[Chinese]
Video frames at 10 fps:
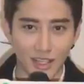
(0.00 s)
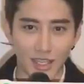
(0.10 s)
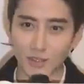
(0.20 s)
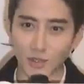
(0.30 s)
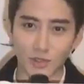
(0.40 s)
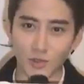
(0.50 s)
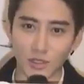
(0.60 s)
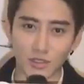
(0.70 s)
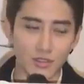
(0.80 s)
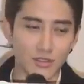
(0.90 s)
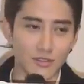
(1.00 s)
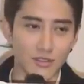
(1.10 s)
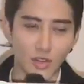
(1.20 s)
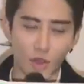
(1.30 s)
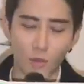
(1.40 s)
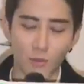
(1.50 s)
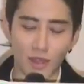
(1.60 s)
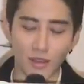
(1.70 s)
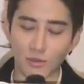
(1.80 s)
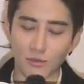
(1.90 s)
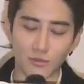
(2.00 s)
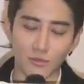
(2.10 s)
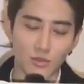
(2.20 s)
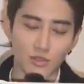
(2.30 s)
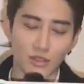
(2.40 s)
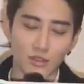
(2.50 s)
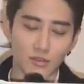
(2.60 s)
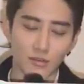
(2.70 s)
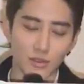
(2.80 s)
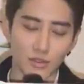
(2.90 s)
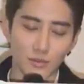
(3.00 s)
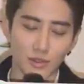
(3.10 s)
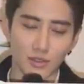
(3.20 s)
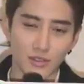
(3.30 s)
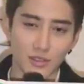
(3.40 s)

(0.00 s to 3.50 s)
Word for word: 他喜欢说臭美，不知道为什么。